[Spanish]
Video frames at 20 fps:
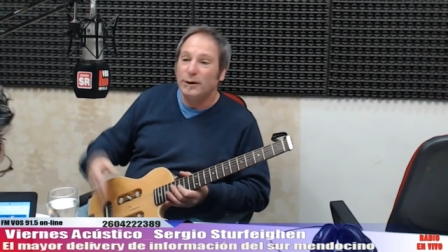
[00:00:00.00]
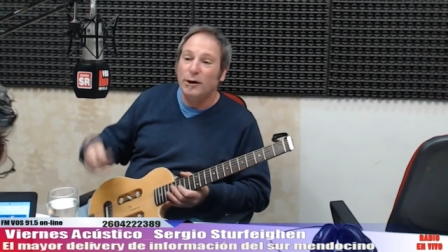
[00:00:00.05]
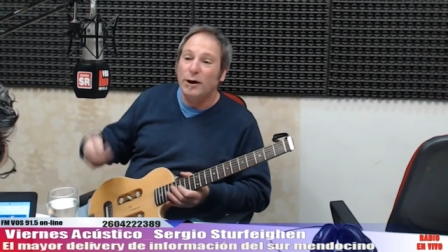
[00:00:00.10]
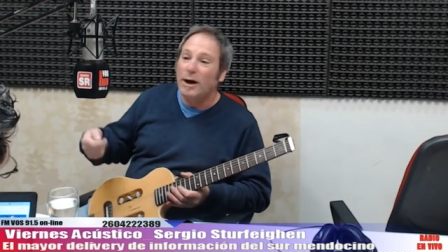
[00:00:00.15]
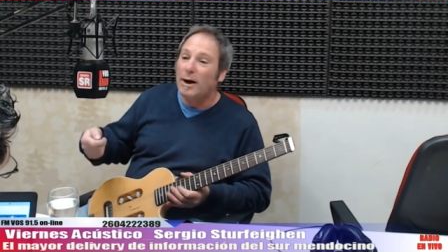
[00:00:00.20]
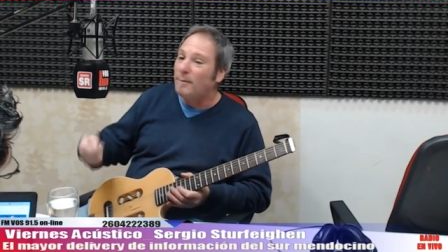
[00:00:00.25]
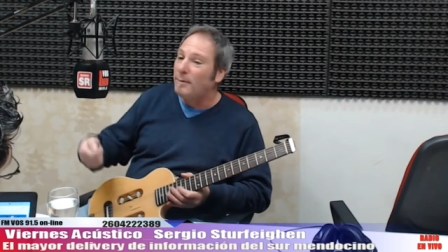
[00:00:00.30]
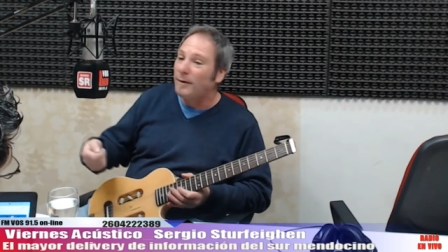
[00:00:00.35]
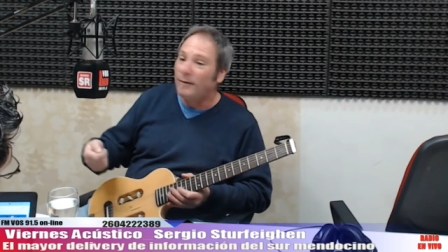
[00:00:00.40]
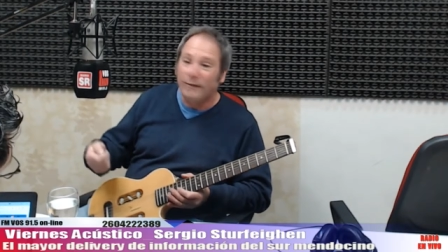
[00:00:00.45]
no
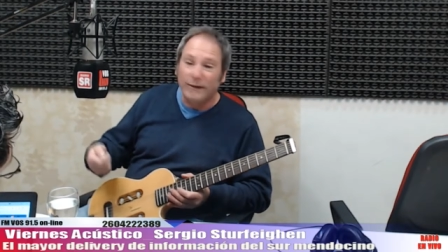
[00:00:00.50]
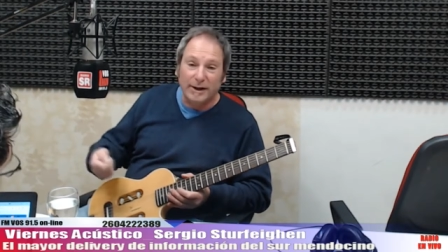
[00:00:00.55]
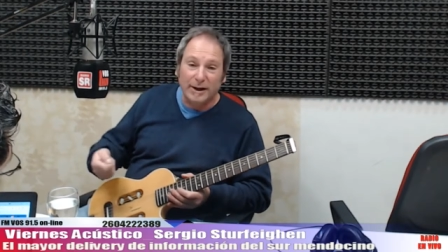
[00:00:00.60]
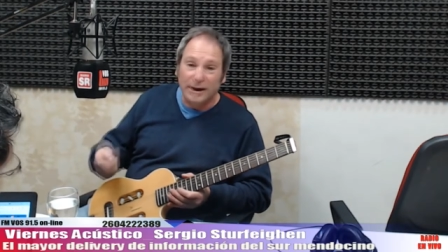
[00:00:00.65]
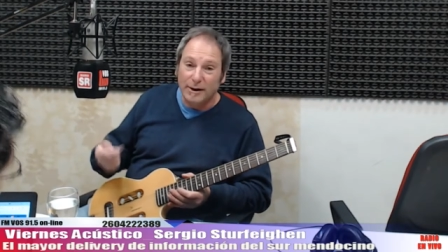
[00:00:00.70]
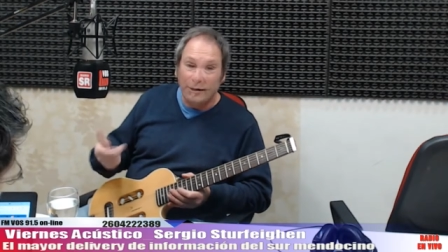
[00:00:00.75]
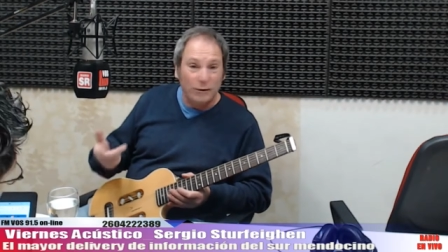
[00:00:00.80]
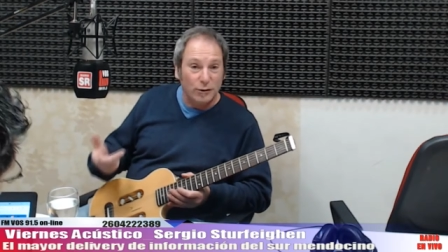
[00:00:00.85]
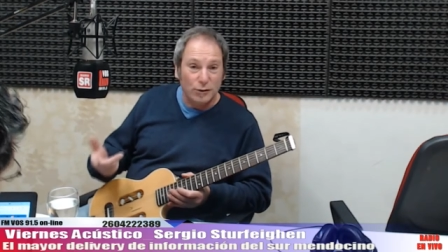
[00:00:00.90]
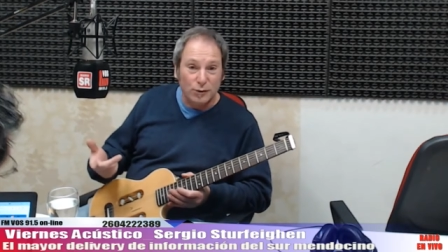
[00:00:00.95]
la
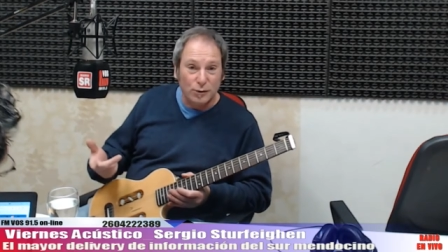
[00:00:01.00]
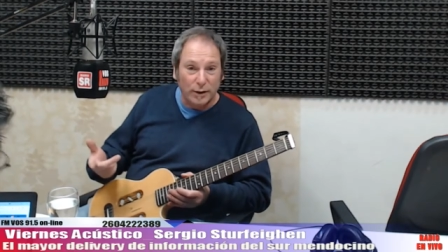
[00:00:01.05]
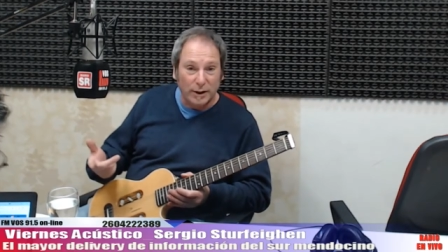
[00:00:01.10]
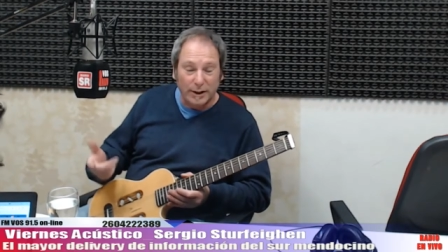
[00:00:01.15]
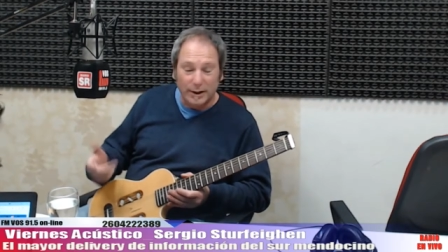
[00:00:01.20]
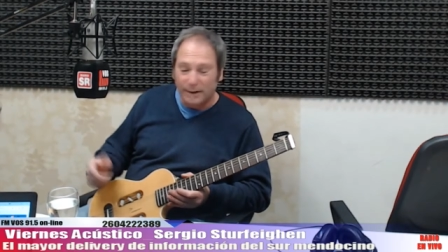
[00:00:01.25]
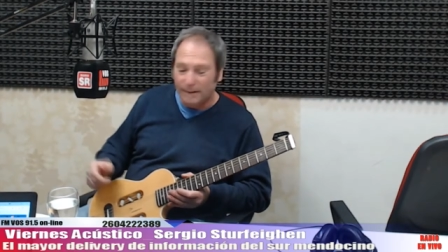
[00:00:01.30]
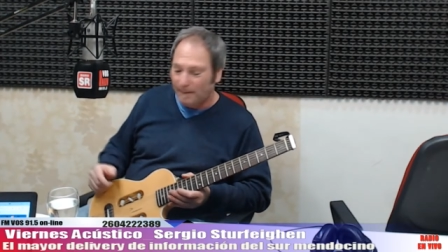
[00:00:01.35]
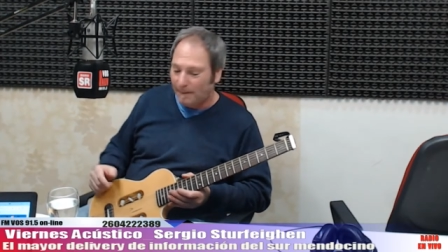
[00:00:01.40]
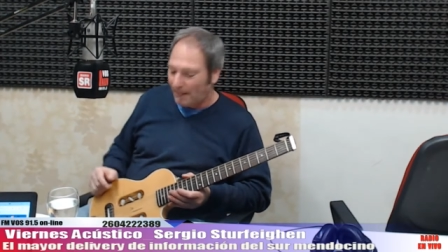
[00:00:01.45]
amplificás no
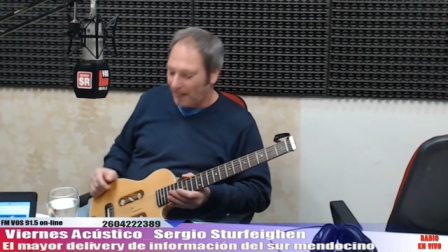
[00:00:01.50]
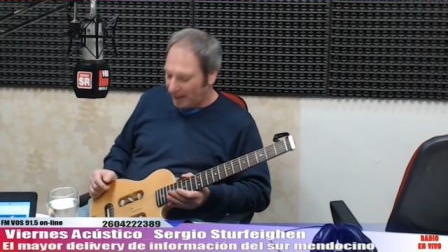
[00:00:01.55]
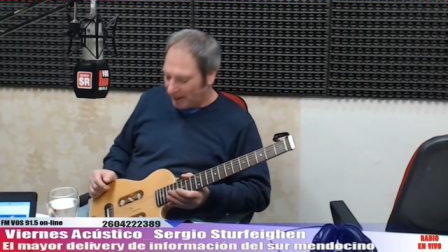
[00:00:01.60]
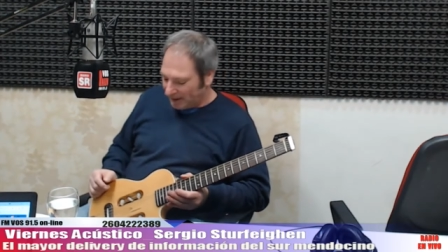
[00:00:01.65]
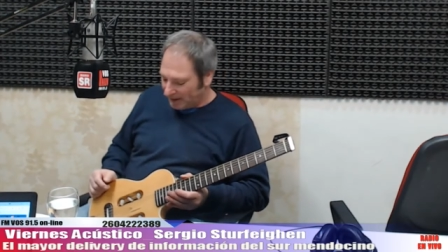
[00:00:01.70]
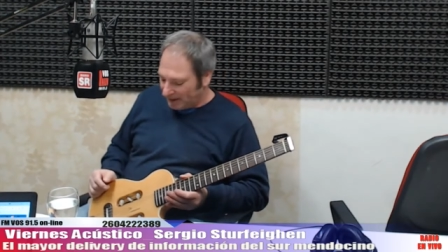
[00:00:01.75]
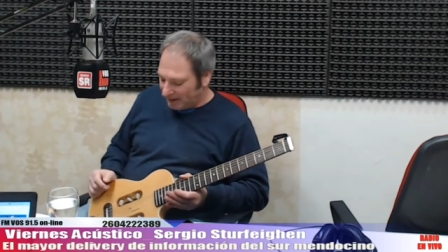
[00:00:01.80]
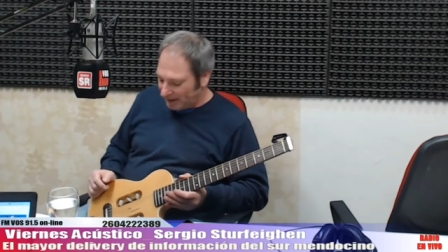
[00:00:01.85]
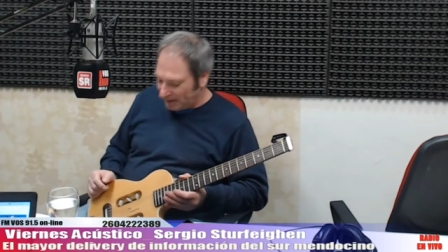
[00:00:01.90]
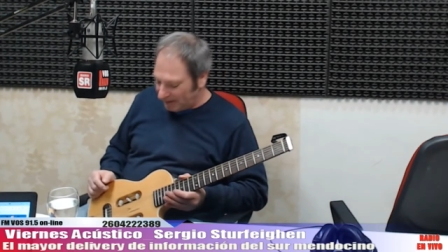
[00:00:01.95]
suena.
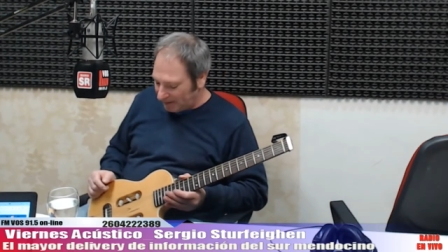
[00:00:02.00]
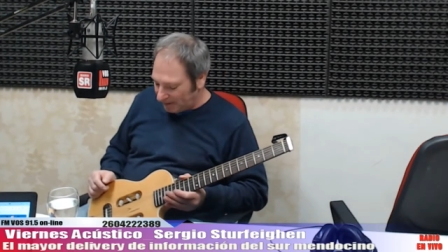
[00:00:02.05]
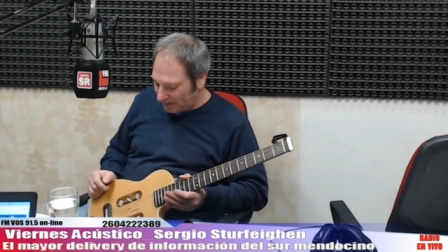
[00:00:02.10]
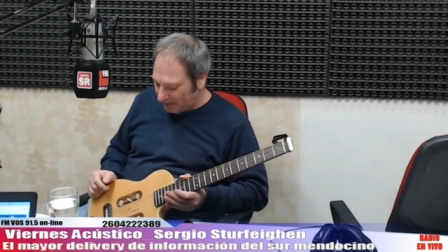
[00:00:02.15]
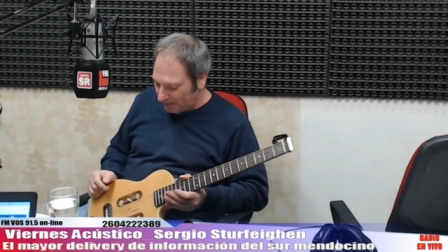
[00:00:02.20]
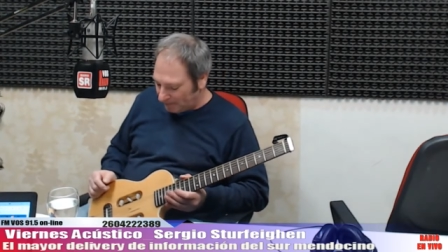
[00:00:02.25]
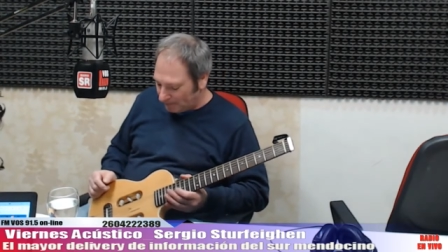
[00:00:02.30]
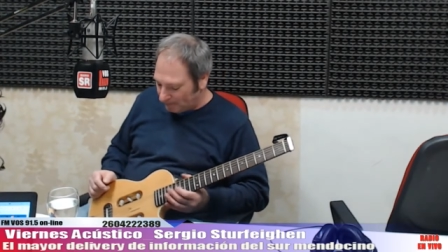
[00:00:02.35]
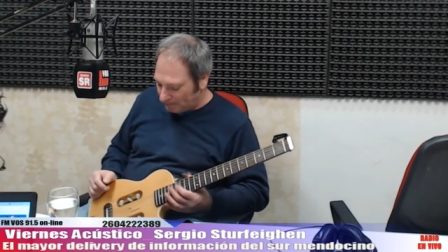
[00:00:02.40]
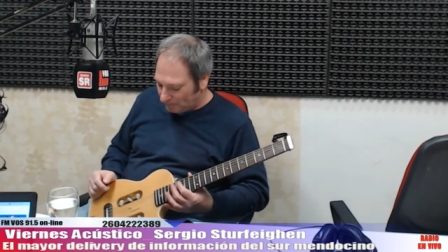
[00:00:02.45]
y